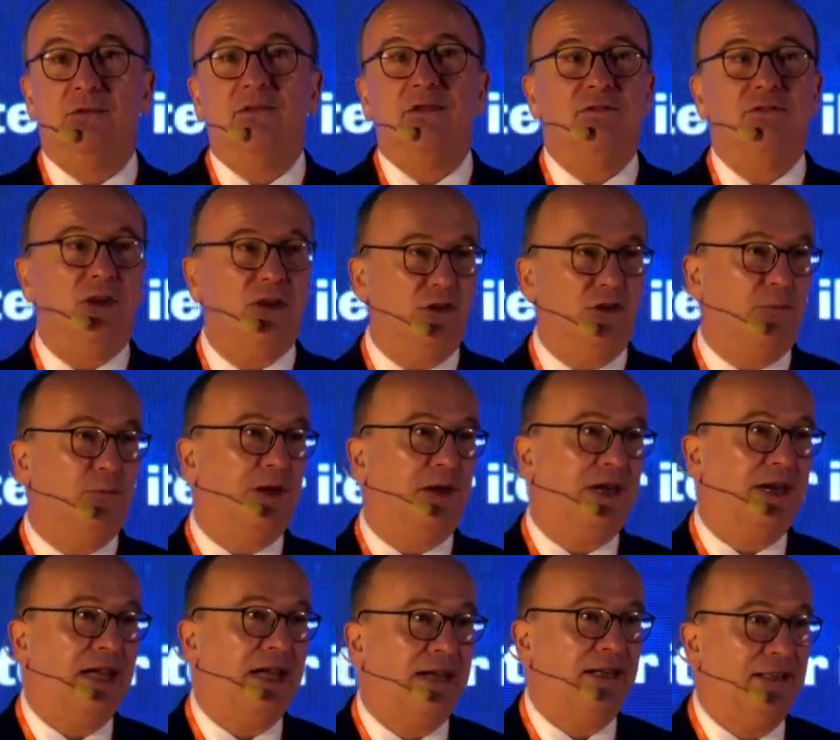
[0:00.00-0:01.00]
Non vi
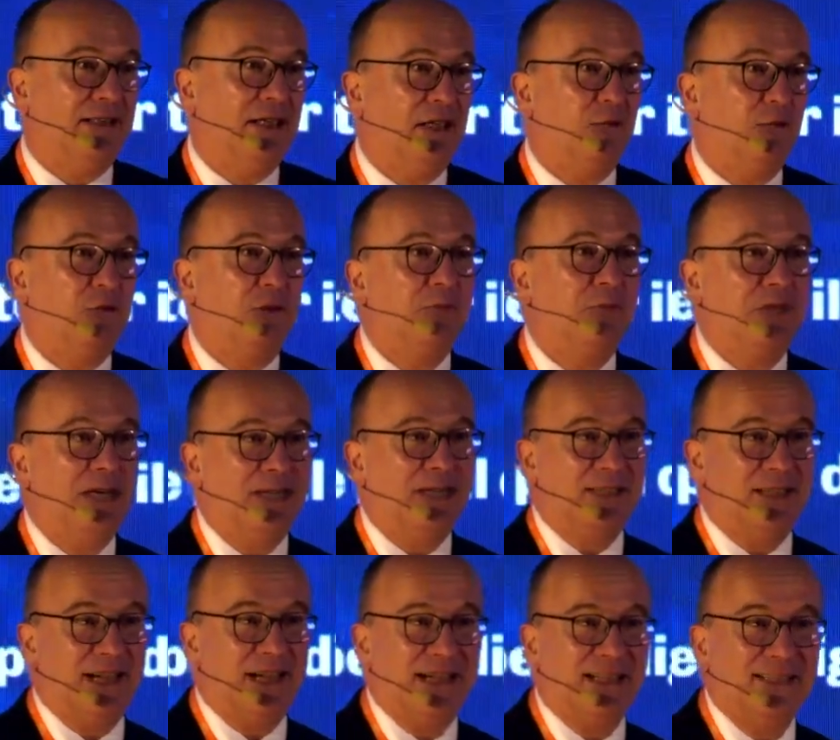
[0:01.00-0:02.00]
voglio parlare del
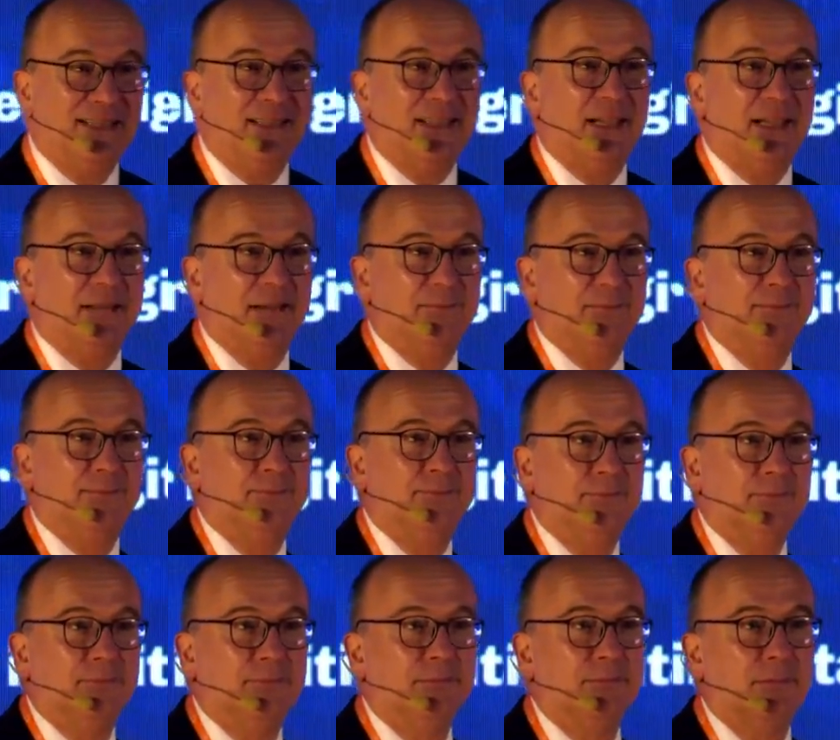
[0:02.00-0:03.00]
2030,
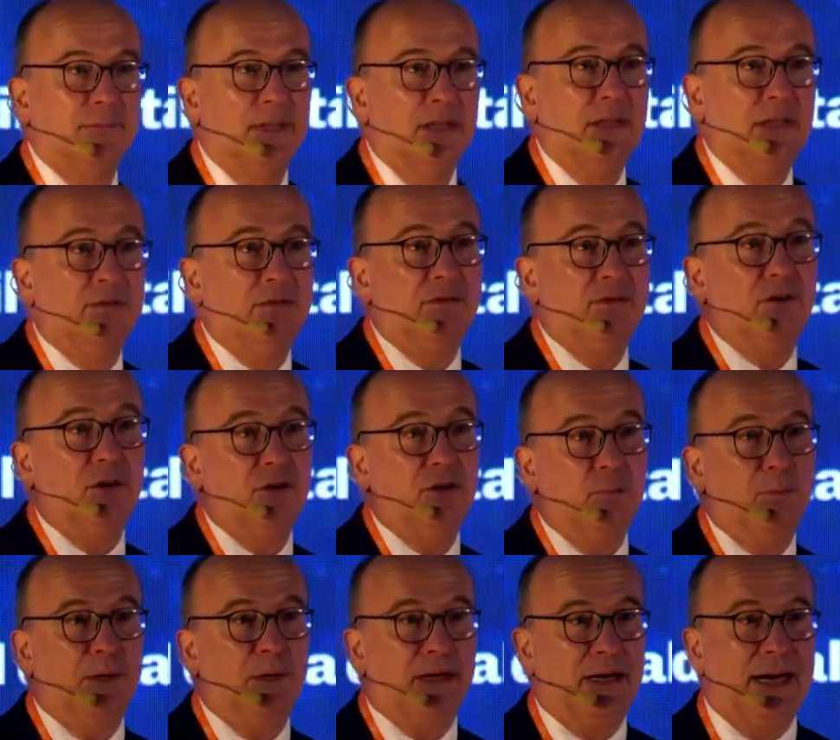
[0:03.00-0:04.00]
vi
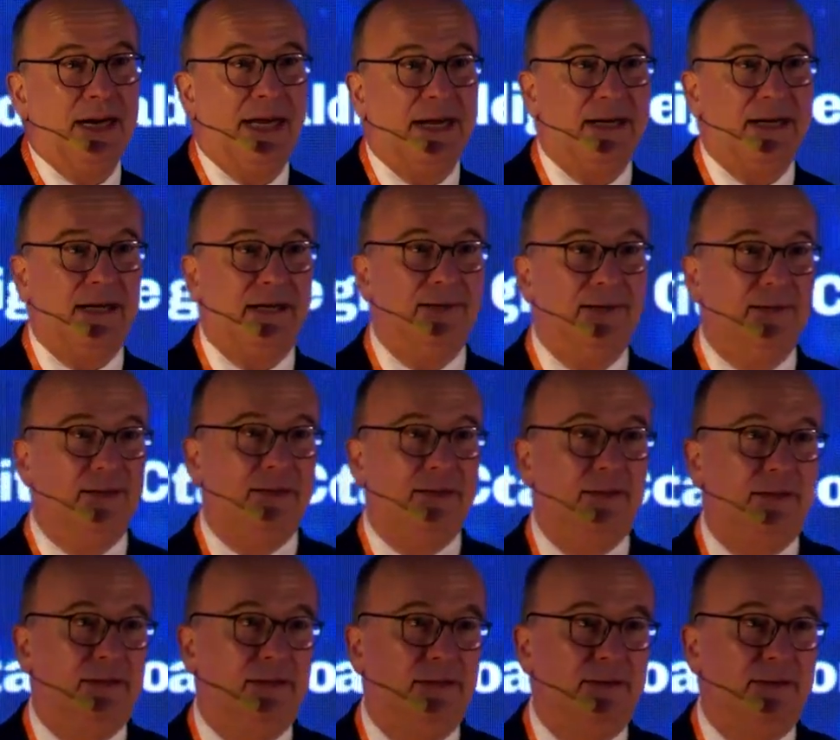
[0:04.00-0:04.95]
voglio parlare